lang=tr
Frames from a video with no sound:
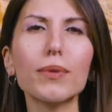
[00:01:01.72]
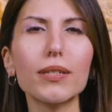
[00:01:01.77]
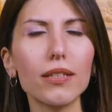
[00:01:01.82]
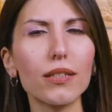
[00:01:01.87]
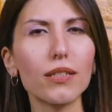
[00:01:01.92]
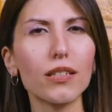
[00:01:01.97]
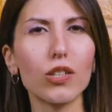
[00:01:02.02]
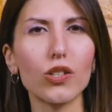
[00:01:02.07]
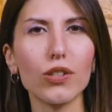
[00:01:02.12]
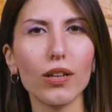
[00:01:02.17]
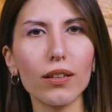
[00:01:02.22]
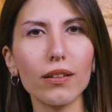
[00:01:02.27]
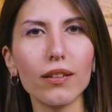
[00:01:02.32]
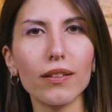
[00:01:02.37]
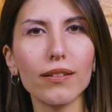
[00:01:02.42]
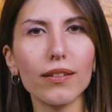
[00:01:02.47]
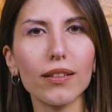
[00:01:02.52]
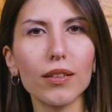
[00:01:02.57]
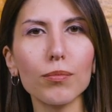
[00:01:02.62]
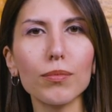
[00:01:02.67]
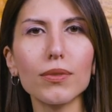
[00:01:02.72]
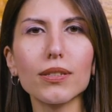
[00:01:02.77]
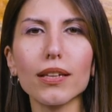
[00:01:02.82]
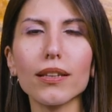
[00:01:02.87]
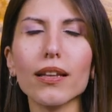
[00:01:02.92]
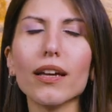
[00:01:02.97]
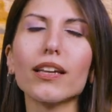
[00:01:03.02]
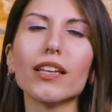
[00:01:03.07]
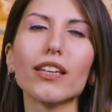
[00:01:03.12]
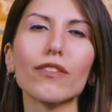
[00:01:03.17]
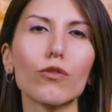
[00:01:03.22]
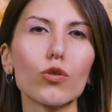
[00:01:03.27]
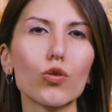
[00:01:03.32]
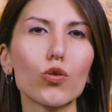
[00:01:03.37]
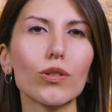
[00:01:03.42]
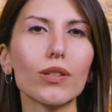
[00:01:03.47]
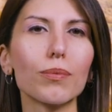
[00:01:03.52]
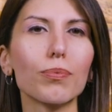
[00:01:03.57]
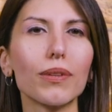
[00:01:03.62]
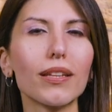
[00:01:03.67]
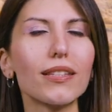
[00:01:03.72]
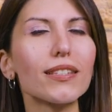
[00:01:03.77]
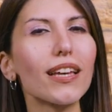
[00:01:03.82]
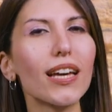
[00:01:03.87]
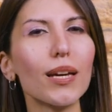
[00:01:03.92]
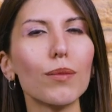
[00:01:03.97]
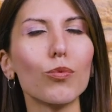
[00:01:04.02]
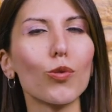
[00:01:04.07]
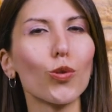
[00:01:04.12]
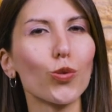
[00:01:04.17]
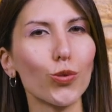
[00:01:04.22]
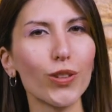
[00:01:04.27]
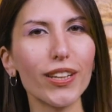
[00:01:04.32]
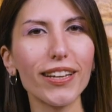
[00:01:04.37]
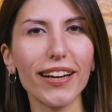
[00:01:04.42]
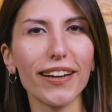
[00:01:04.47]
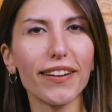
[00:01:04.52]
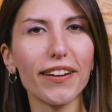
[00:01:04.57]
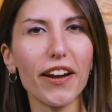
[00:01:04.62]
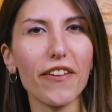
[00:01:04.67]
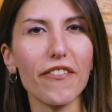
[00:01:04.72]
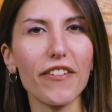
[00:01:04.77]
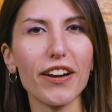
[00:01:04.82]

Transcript: Biz kısaca anlatalım, sen hangi vücut tipine sahip olduğuna karar